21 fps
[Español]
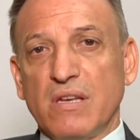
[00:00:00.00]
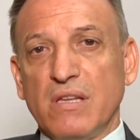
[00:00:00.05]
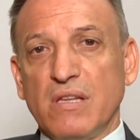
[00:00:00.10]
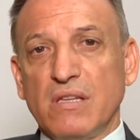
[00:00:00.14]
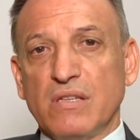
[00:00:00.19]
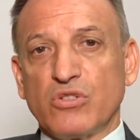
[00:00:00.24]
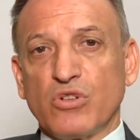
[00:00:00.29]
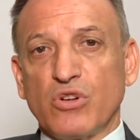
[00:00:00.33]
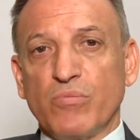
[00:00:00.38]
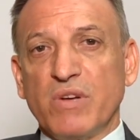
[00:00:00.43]

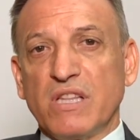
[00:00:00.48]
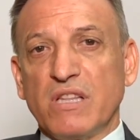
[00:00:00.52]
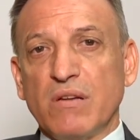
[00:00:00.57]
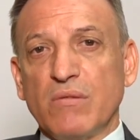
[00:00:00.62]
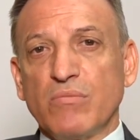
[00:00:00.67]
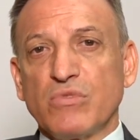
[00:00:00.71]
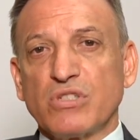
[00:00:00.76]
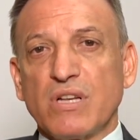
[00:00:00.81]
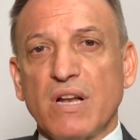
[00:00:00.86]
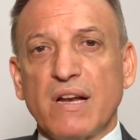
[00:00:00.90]
y
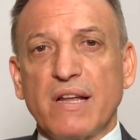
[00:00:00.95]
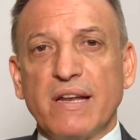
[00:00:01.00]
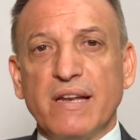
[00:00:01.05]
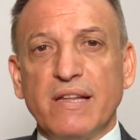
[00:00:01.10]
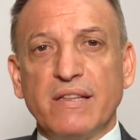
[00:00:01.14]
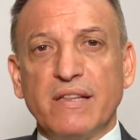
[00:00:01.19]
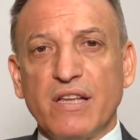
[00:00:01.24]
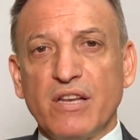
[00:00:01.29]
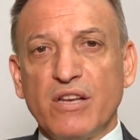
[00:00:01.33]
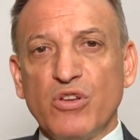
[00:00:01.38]
sometemos al
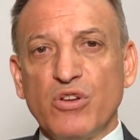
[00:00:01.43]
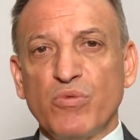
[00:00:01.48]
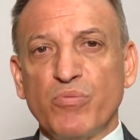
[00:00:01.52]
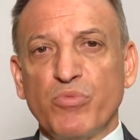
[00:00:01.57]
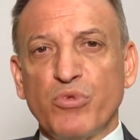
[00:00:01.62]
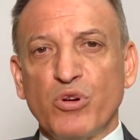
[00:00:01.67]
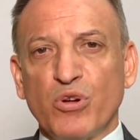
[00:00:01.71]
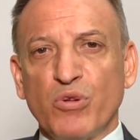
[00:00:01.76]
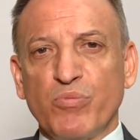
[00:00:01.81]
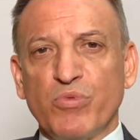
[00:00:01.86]
criterio
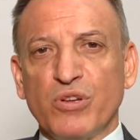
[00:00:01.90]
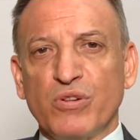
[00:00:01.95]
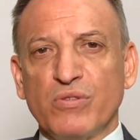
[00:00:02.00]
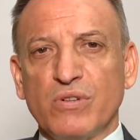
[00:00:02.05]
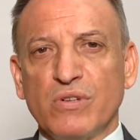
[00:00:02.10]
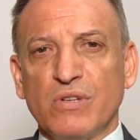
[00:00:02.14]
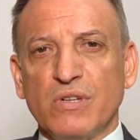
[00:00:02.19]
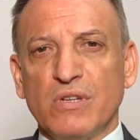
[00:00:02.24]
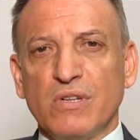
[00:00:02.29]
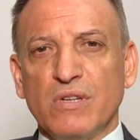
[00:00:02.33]

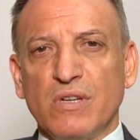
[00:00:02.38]
propio